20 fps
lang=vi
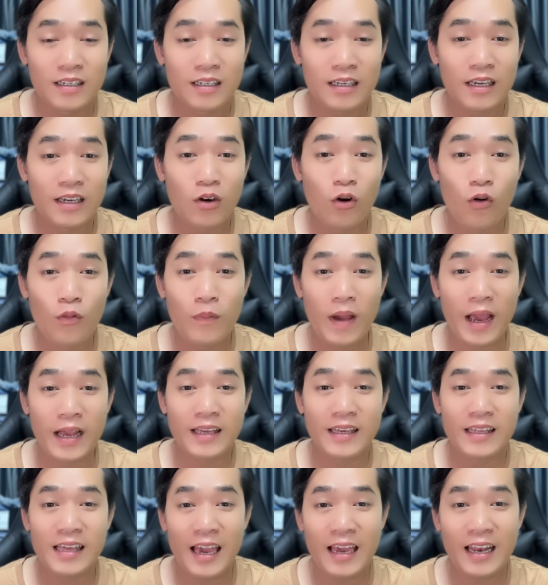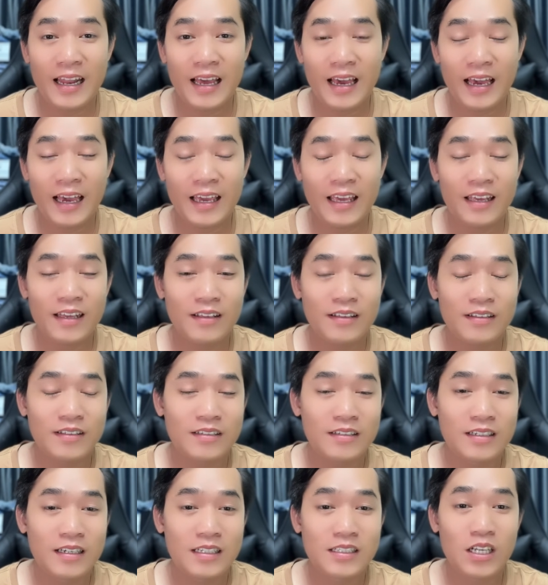cái khuôn mặt như vậy là thấy
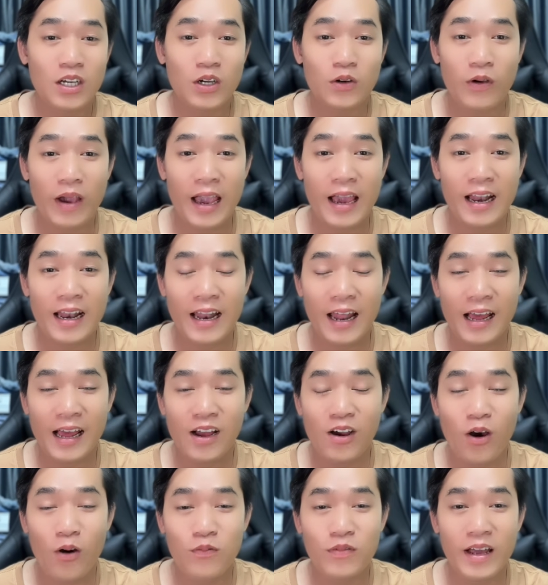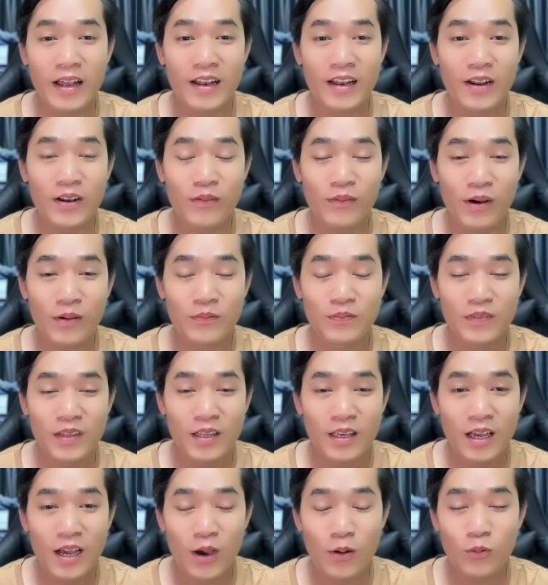cái sức khỏe là đã ổn định rồi đúng không
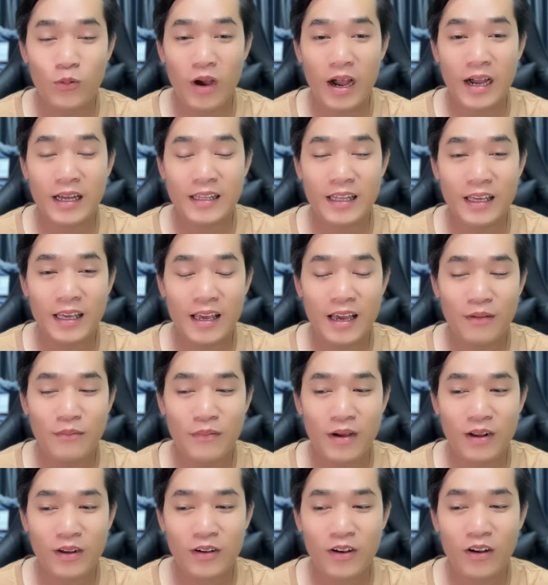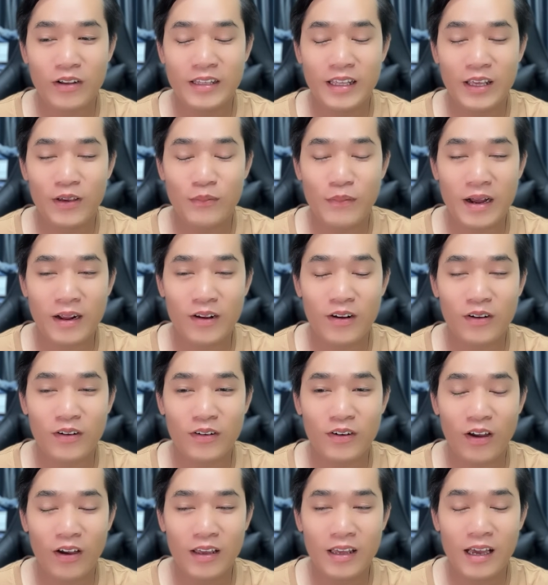hôm qua thì bà có nhiều bà
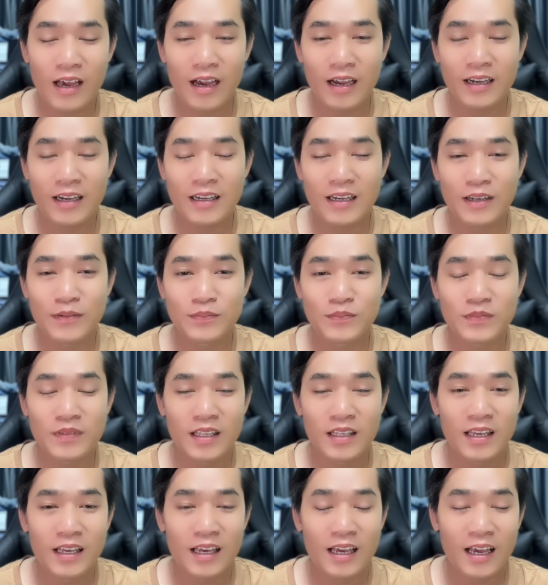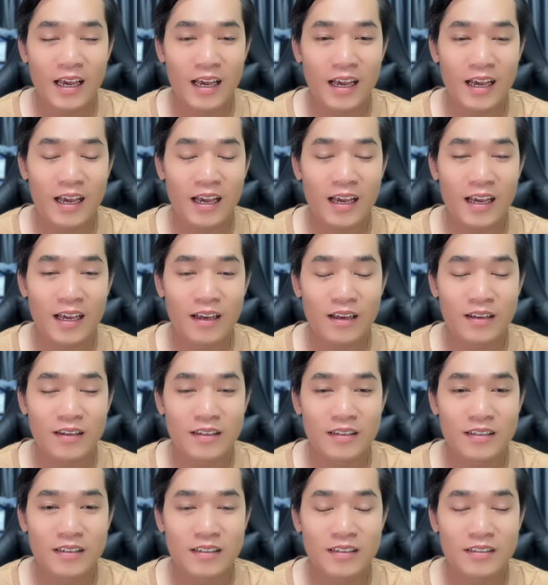con nói ở um,
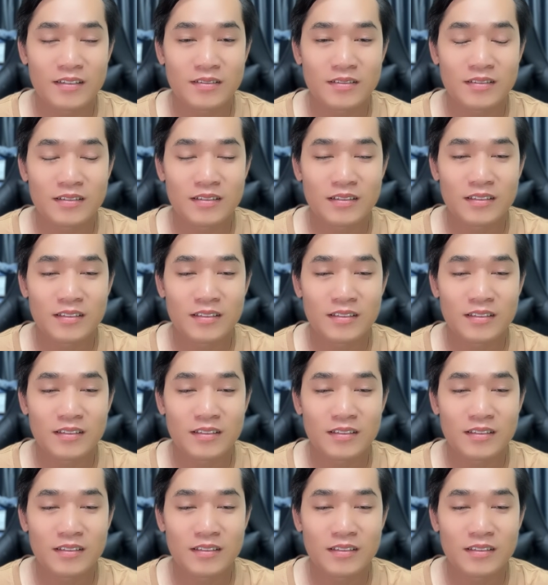à,